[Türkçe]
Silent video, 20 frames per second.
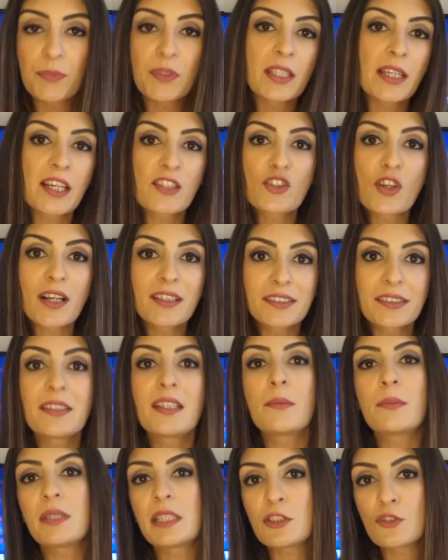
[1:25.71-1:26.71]
geçen
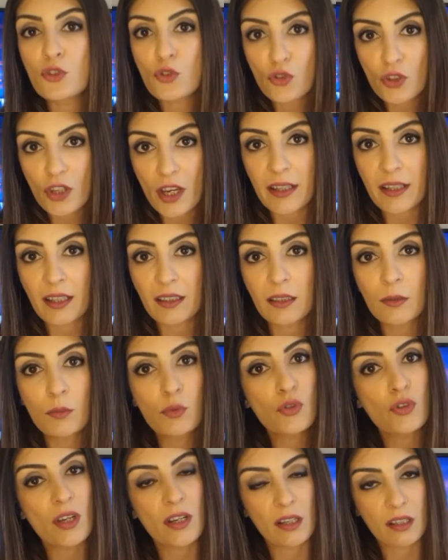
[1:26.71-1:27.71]
sene birinci çeyrekle bu
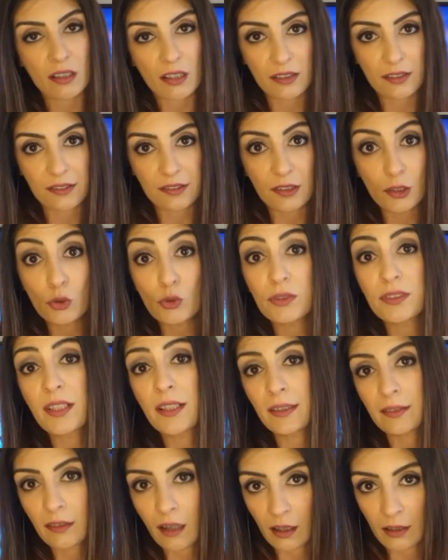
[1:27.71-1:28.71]
çeyrek arasında yüzde
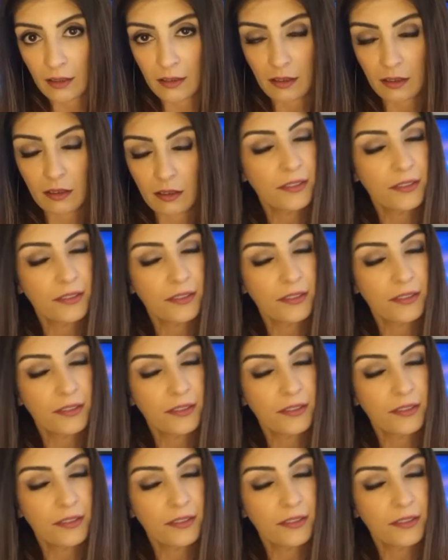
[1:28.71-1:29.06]
yedi arttırdı.